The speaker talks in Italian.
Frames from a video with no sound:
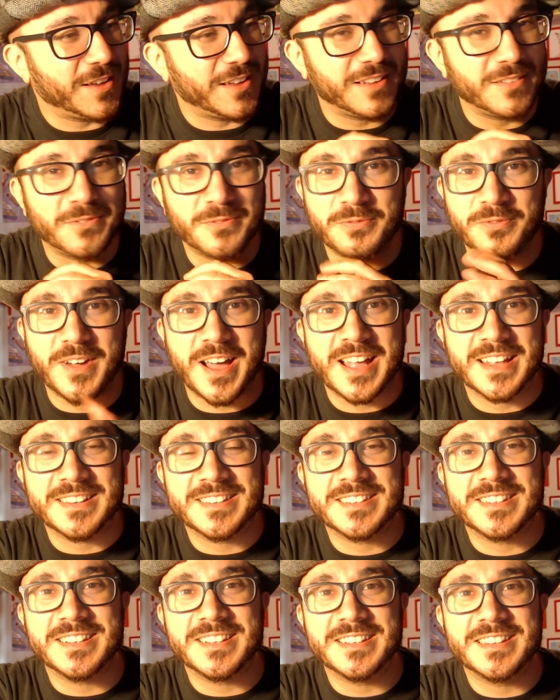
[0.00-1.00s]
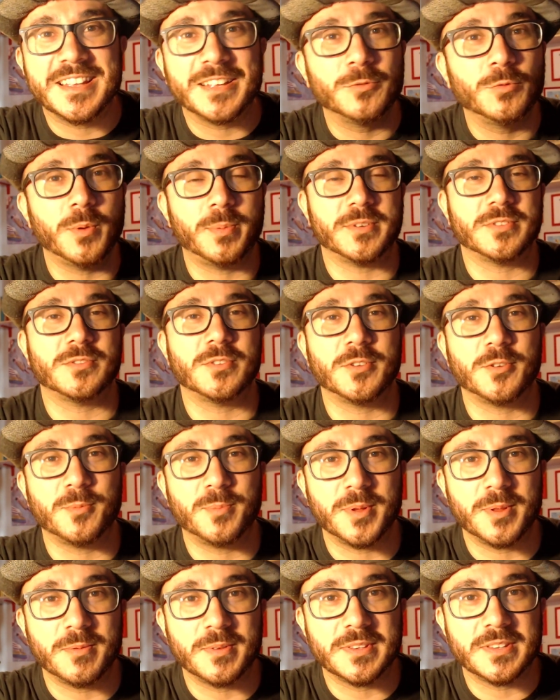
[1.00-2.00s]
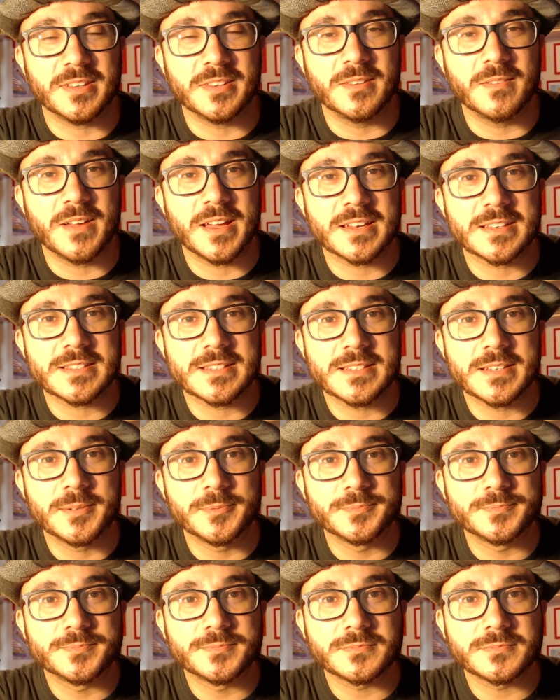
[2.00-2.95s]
e fatti da due persone completamente diverse.